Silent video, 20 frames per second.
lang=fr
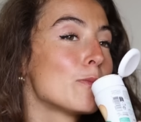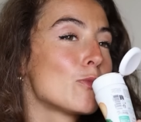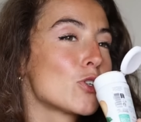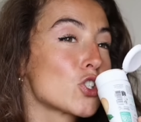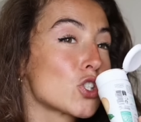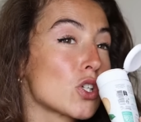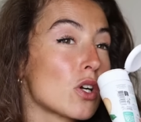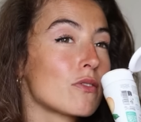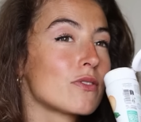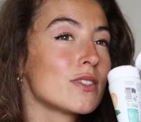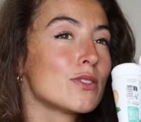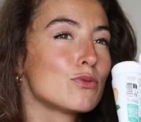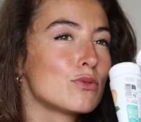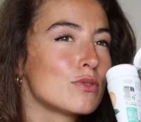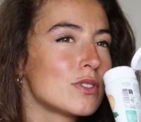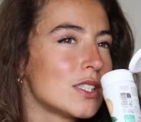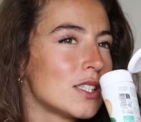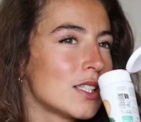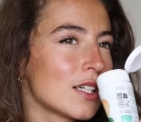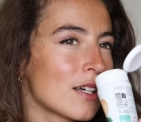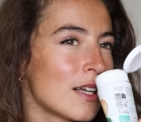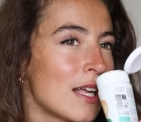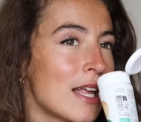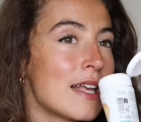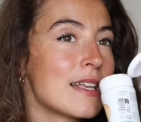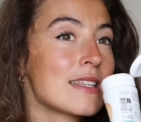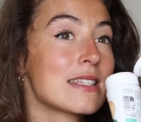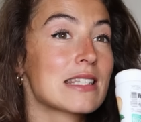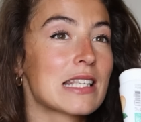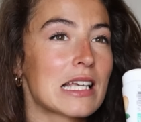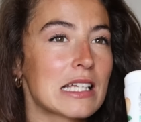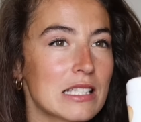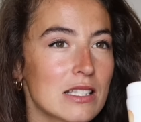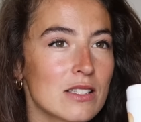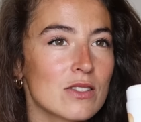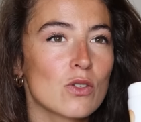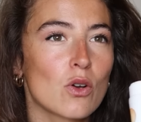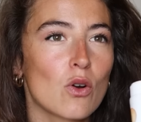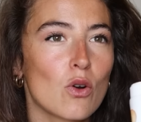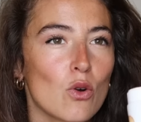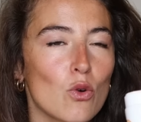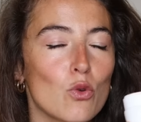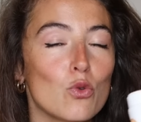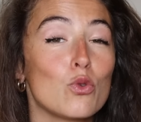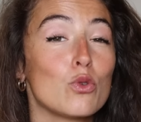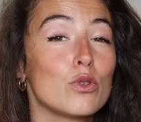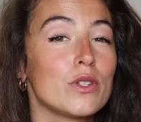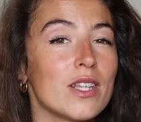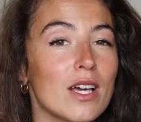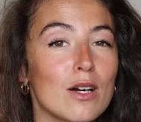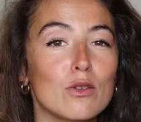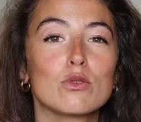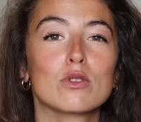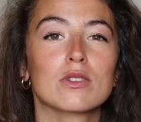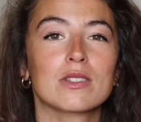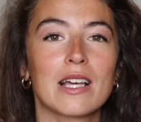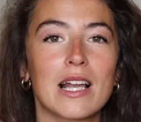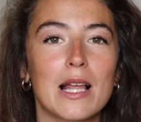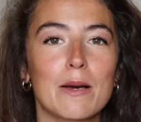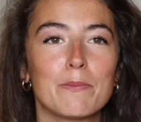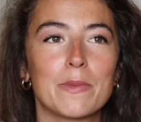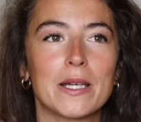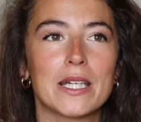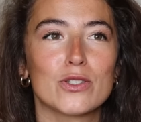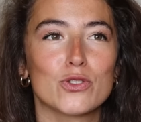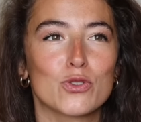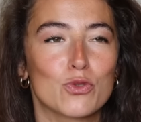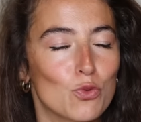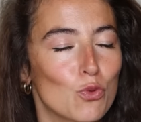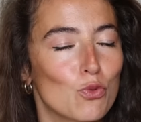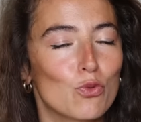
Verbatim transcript: Mais moi j'ai envie de vous dire, ça sent le yaourt à la pêche.